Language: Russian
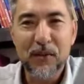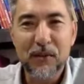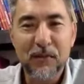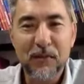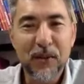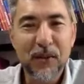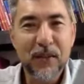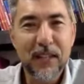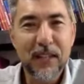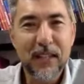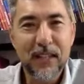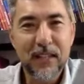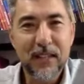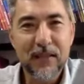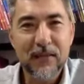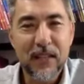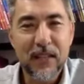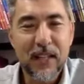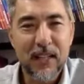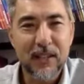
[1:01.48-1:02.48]
многие из
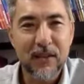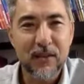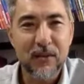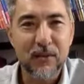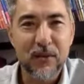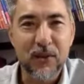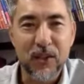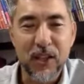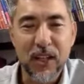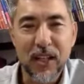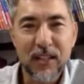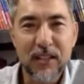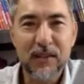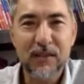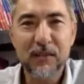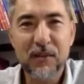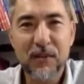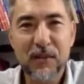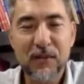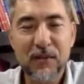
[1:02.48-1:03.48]
вас
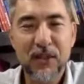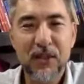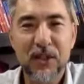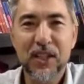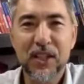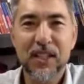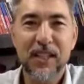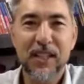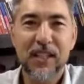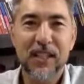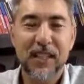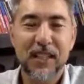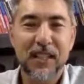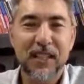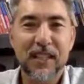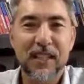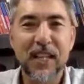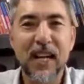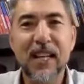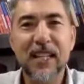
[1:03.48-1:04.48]
участвуют в движении
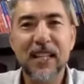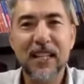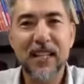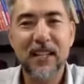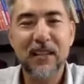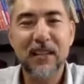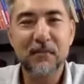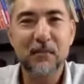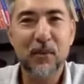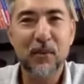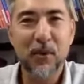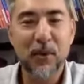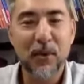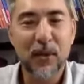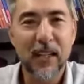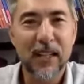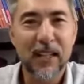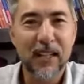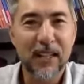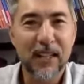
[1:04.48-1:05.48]
искателей
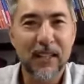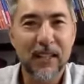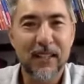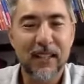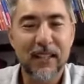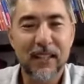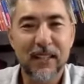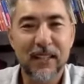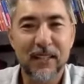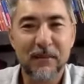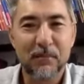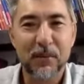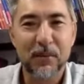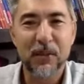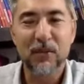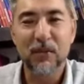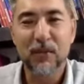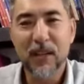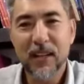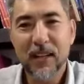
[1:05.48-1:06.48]
Бога, и
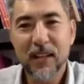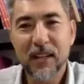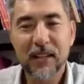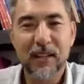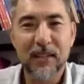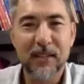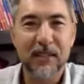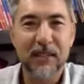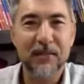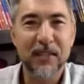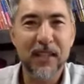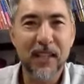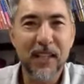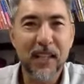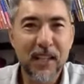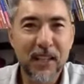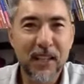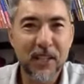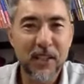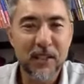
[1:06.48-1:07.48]
Пинуэл – это
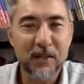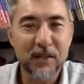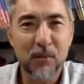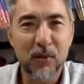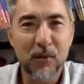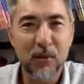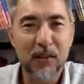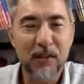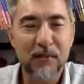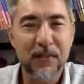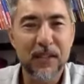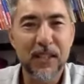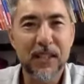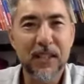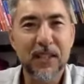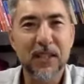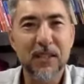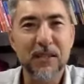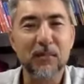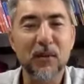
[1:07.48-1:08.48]
встреча с Богом.
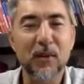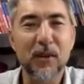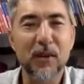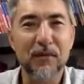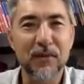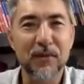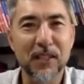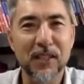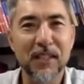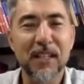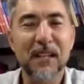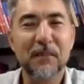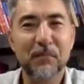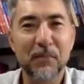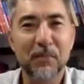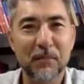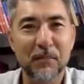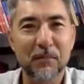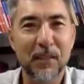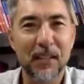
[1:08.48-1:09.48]
Встреча с Богом всегда
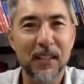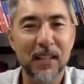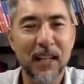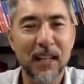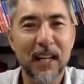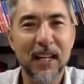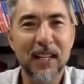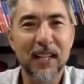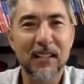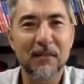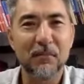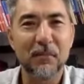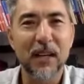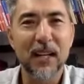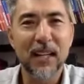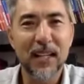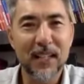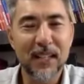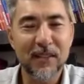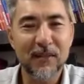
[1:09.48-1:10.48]
предполагает
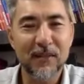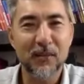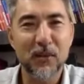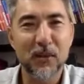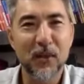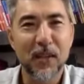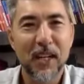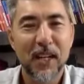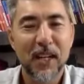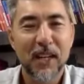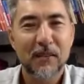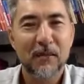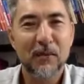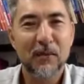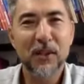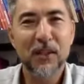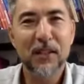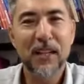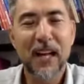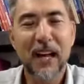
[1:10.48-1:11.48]
молитву.
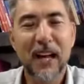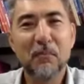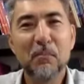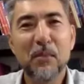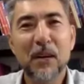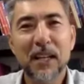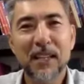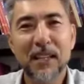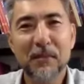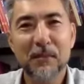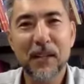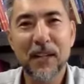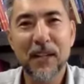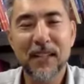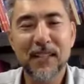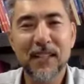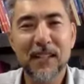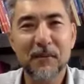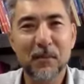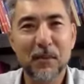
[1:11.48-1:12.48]
Вот об этом
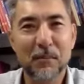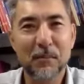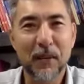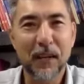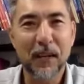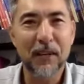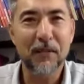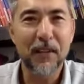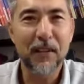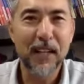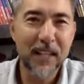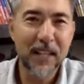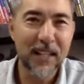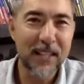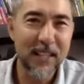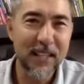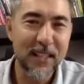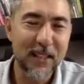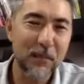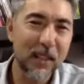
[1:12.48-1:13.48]
хотел бы поговорить.
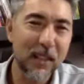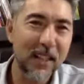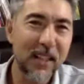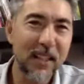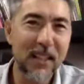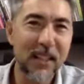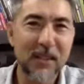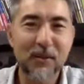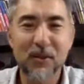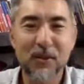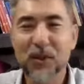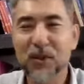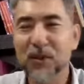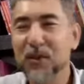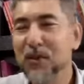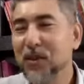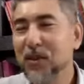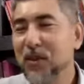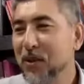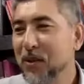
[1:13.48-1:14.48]
Несмотря на то,
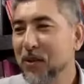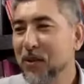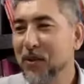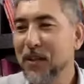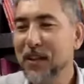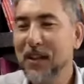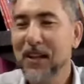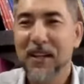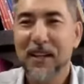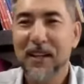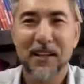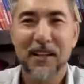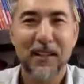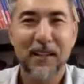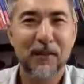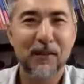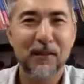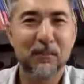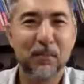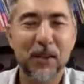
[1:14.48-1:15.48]
что
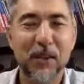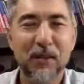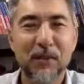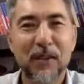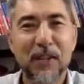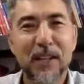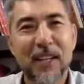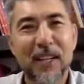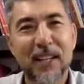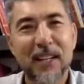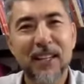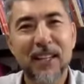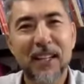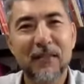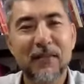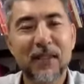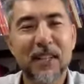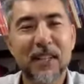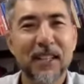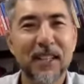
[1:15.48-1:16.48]
э, в Пинуэле,
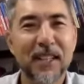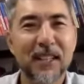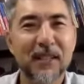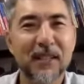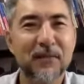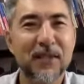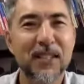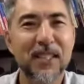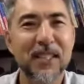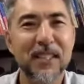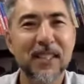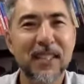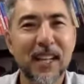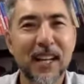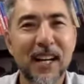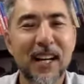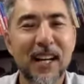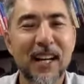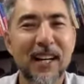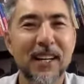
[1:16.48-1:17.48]
наверное,
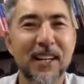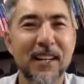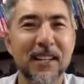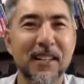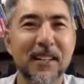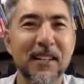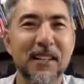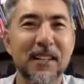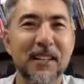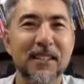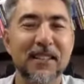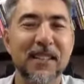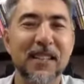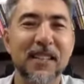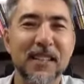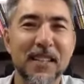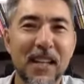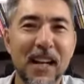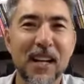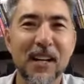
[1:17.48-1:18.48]
всегда
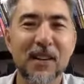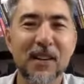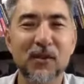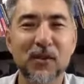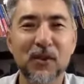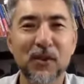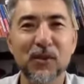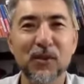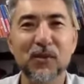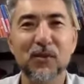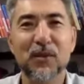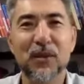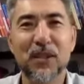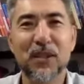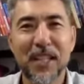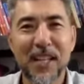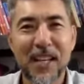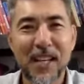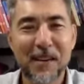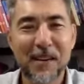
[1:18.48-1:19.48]
затрагивают эту
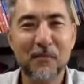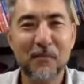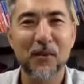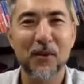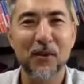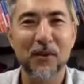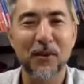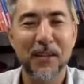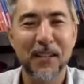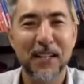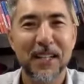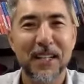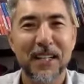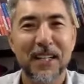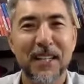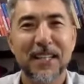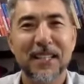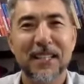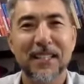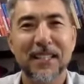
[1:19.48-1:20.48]
тему,
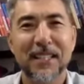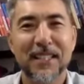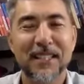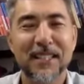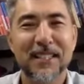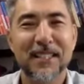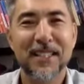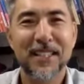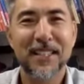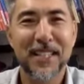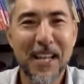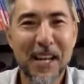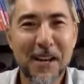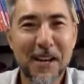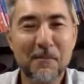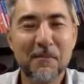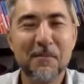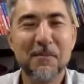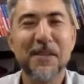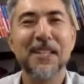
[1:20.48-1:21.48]
Э,
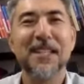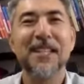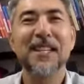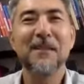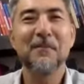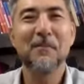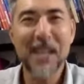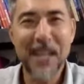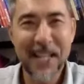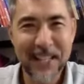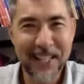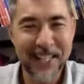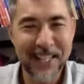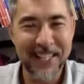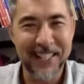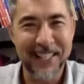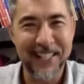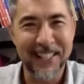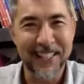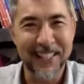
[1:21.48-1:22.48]
тем не
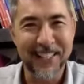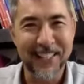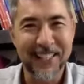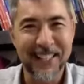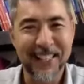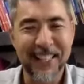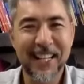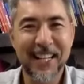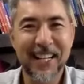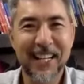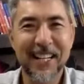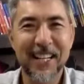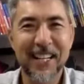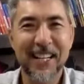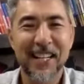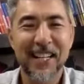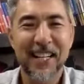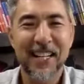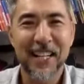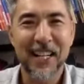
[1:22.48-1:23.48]
менее,
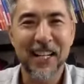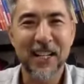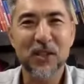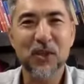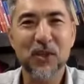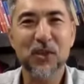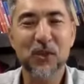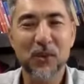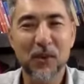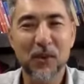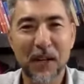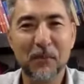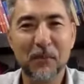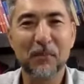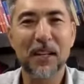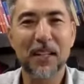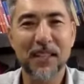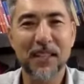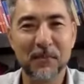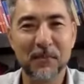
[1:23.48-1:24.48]
я хочу об
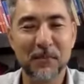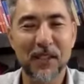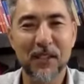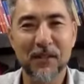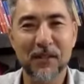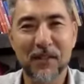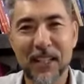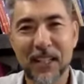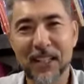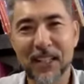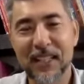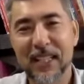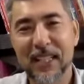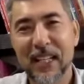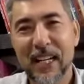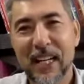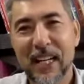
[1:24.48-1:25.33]
этом говорить.